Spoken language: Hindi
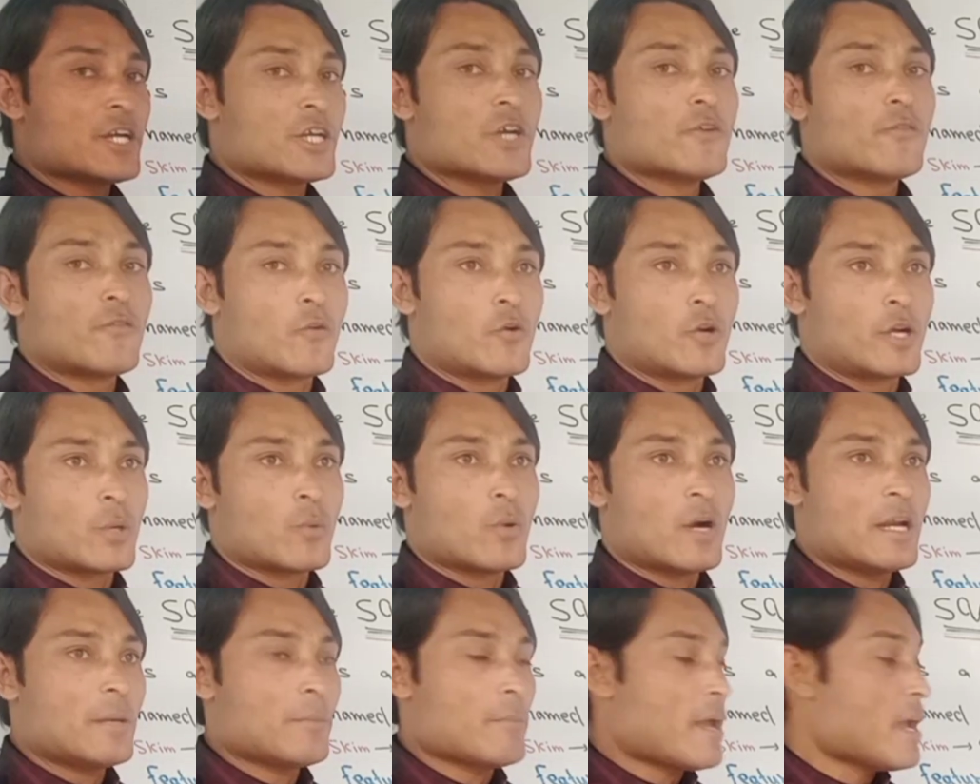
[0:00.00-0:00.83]

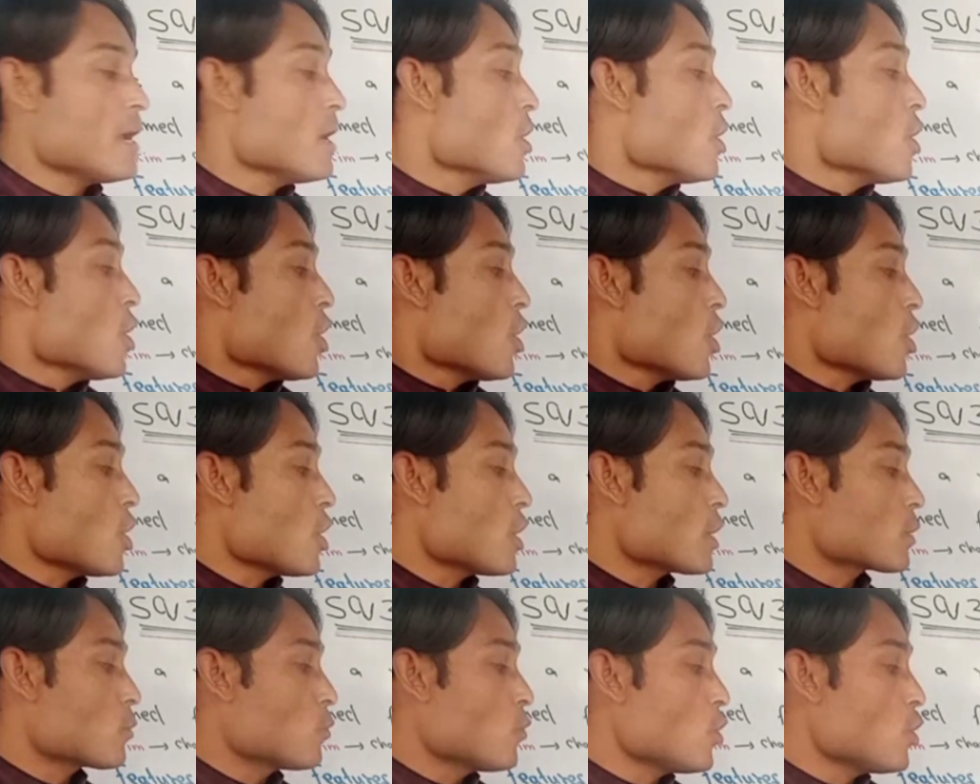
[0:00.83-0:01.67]
1941 में
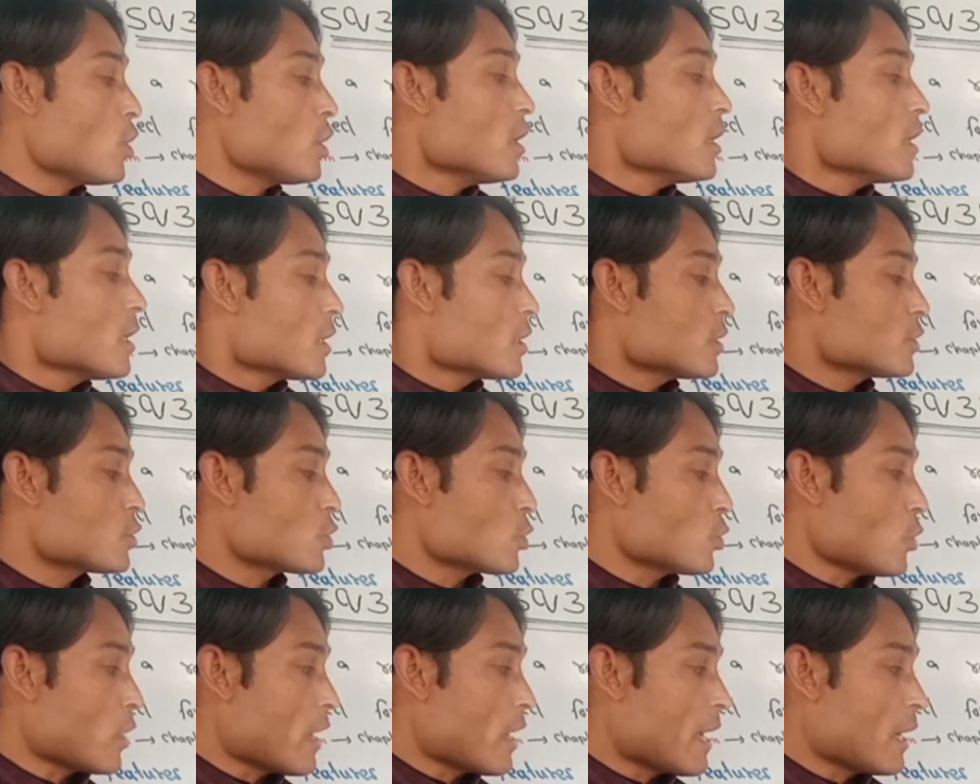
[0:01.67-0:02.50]
और वो
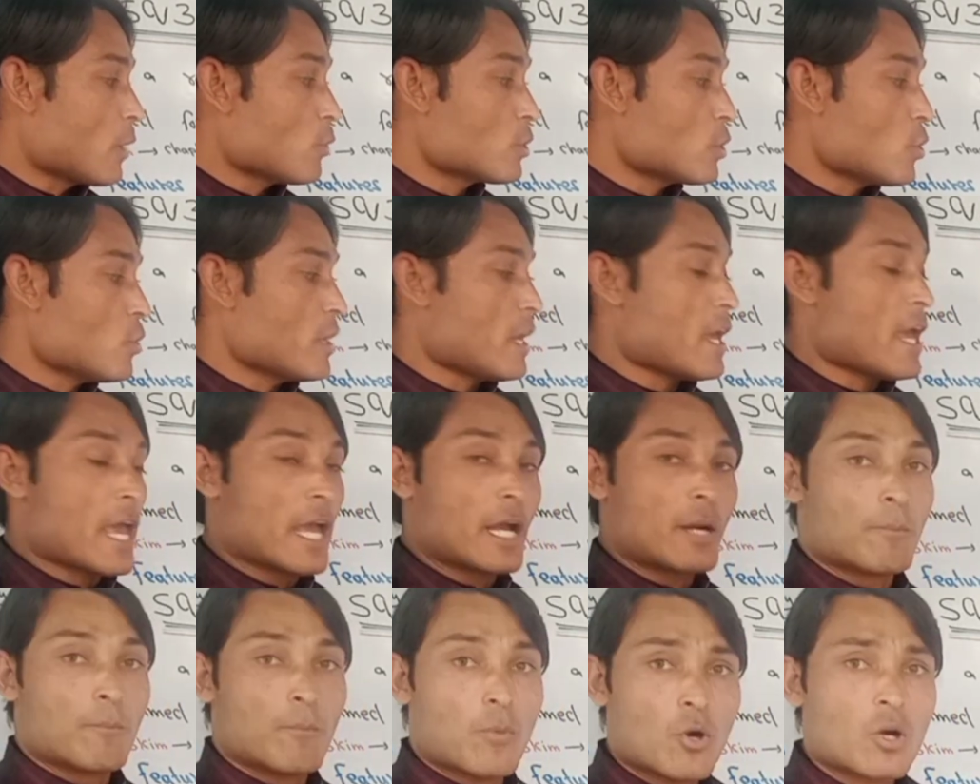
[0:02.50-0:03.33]
जो उन्होंने
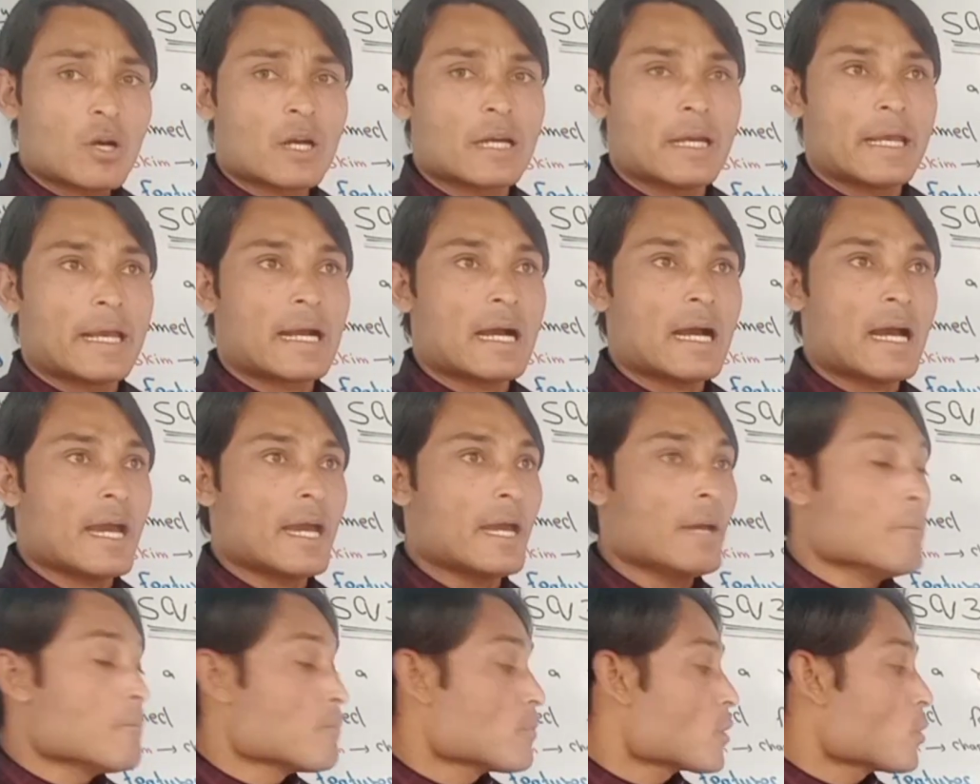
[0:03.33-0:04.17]
एक बुक लिखा
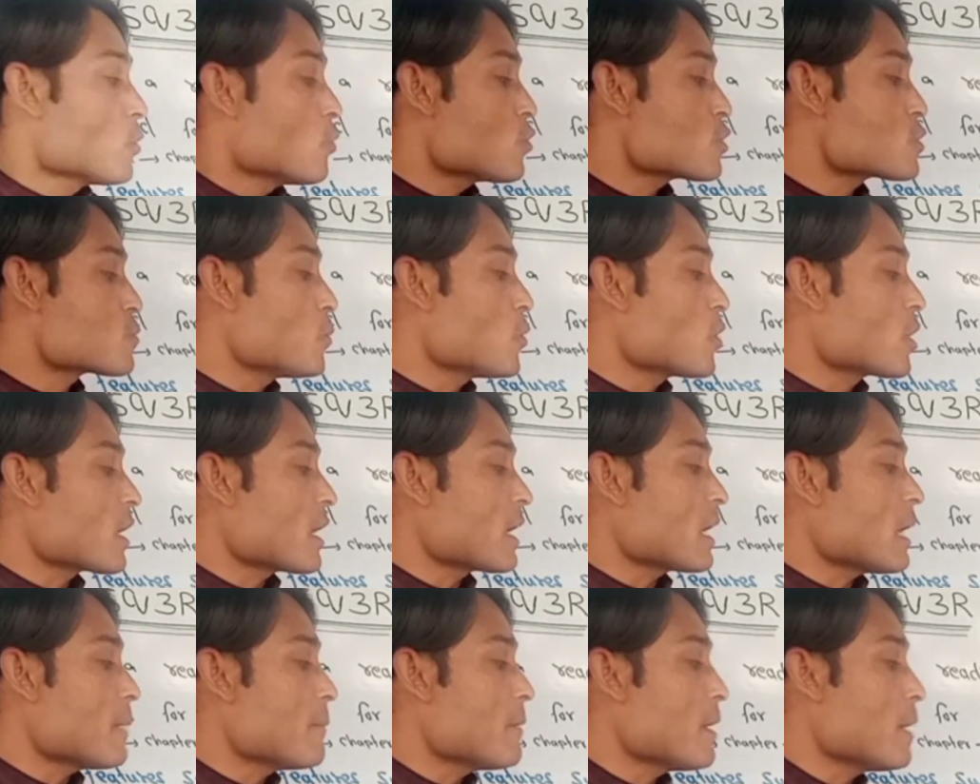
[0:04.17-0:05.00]
है उस बुक
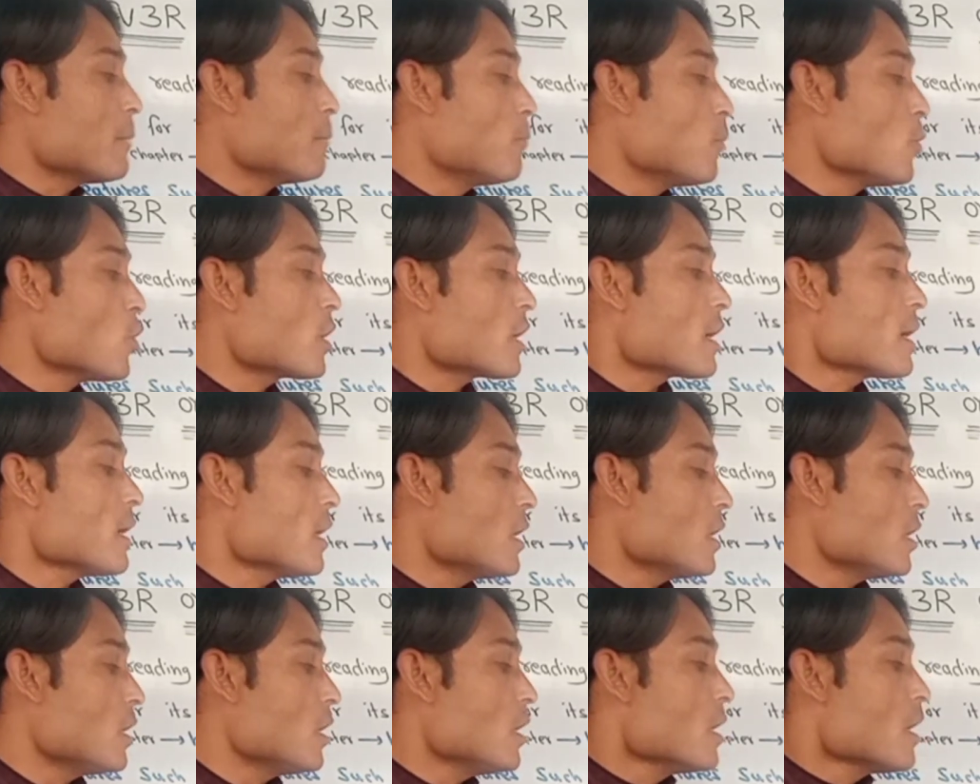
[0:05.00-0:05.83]
का नाम है बुक
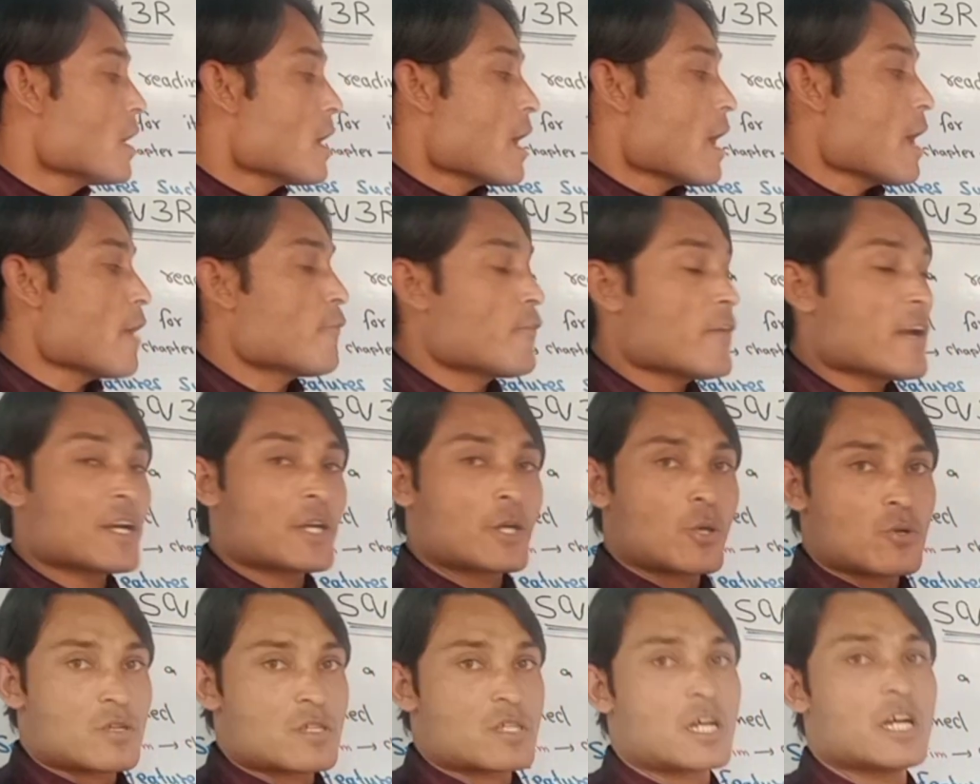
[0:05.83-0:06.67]

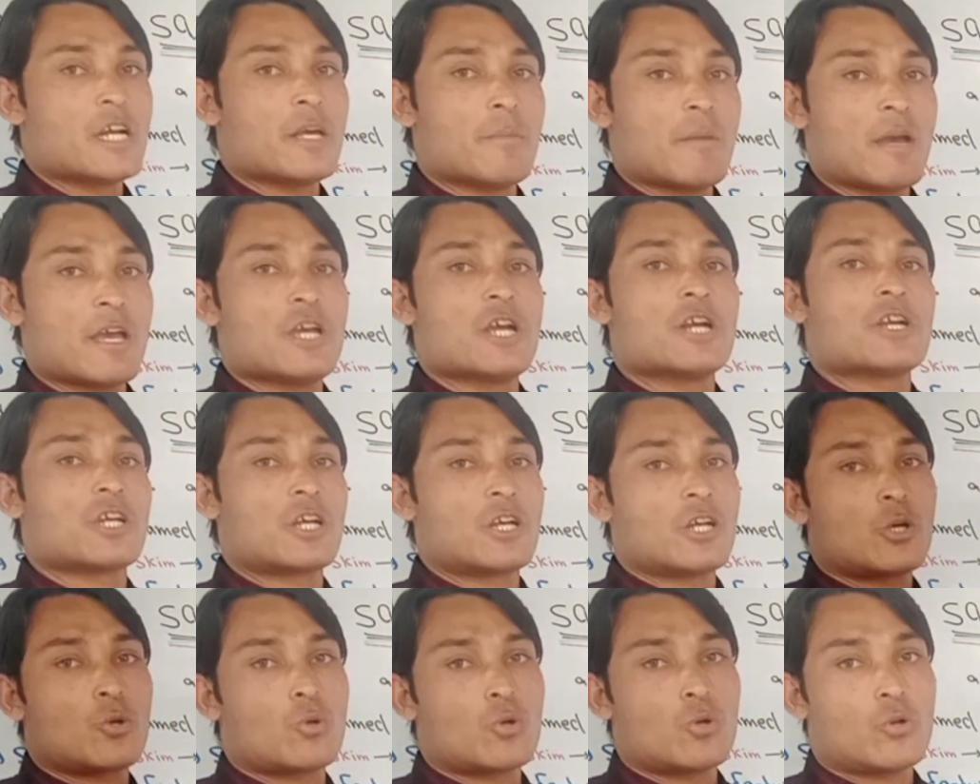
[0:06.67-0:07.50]
एफेक्ट की स्टडी में ये
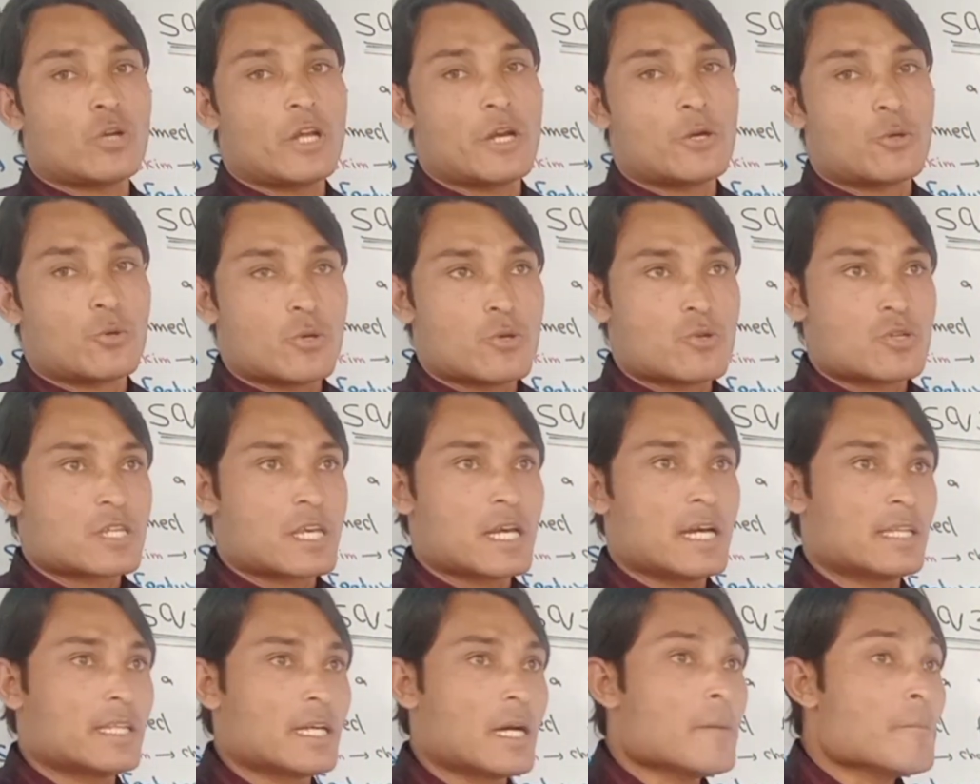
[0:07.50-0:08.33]
टेक्निक उन्होंने इंट्रोड्यूस
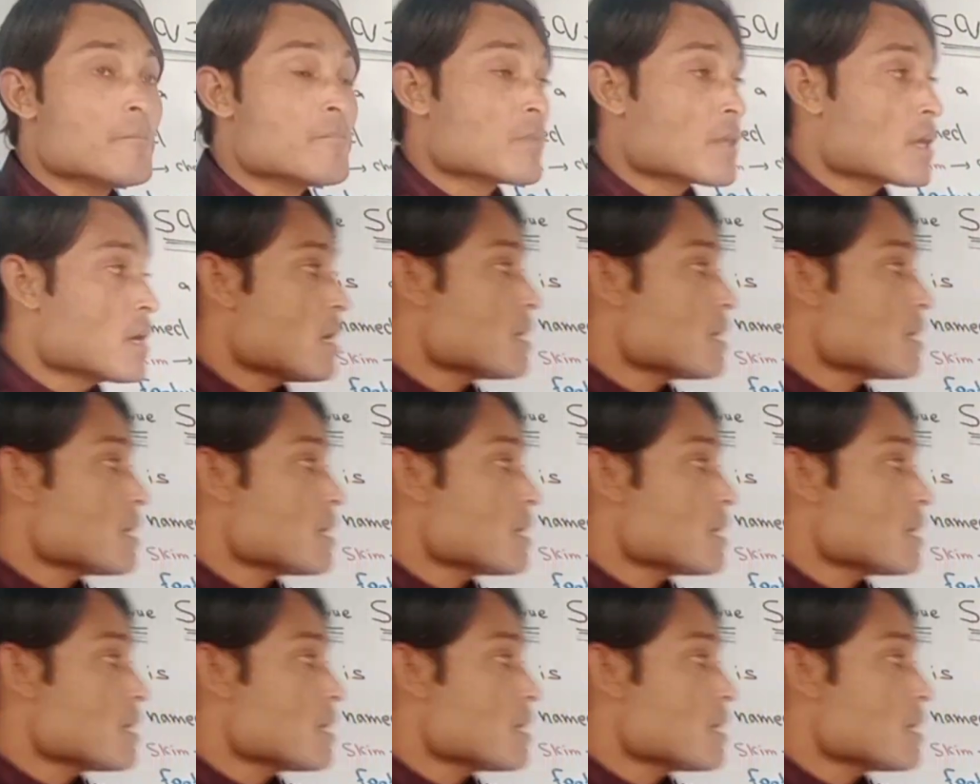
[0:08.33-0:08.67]
किया था